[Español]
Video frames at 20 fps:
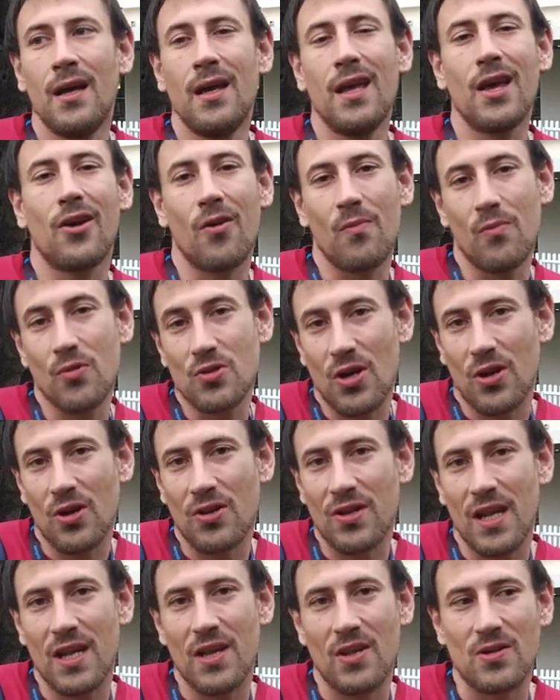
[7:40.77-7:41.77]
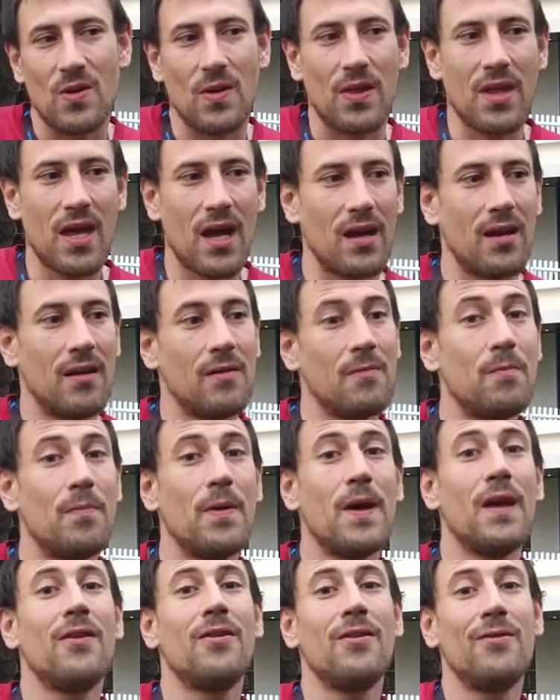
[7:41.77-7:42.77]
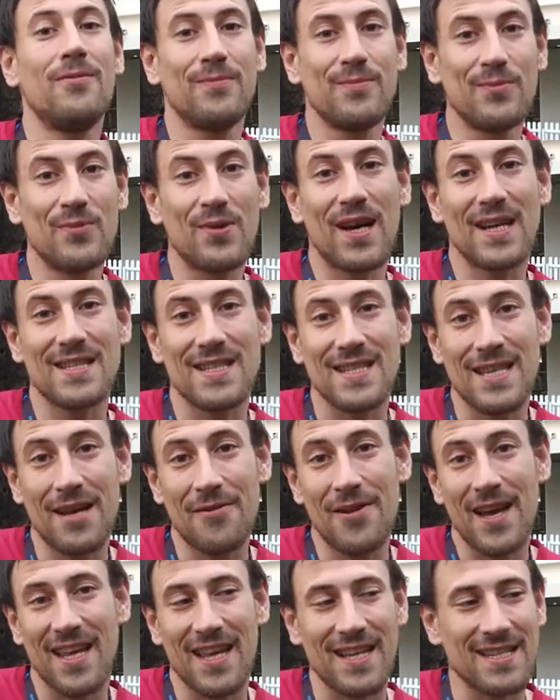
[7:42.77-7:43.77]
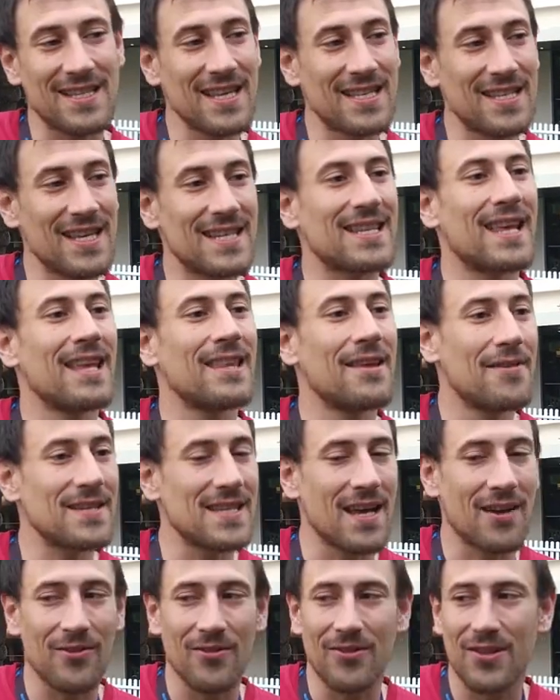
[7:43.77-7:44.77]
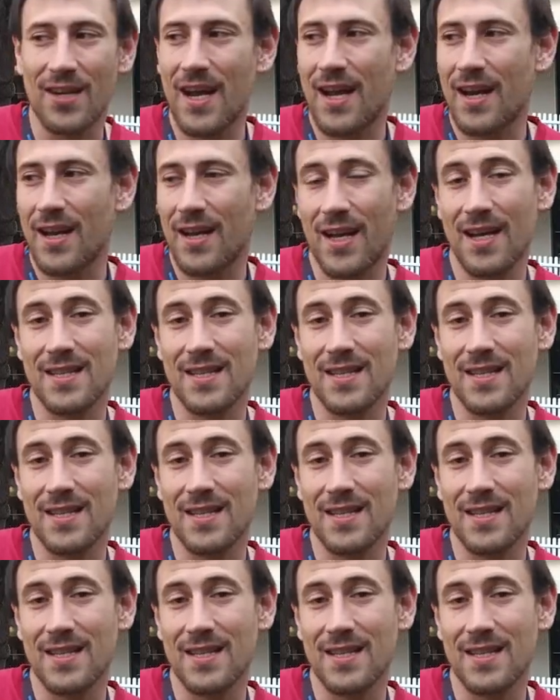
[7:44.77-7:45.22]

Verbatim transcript: y con mucho contenido social, pero nunca se sabe a quién Sitches qué te vas a encontrar,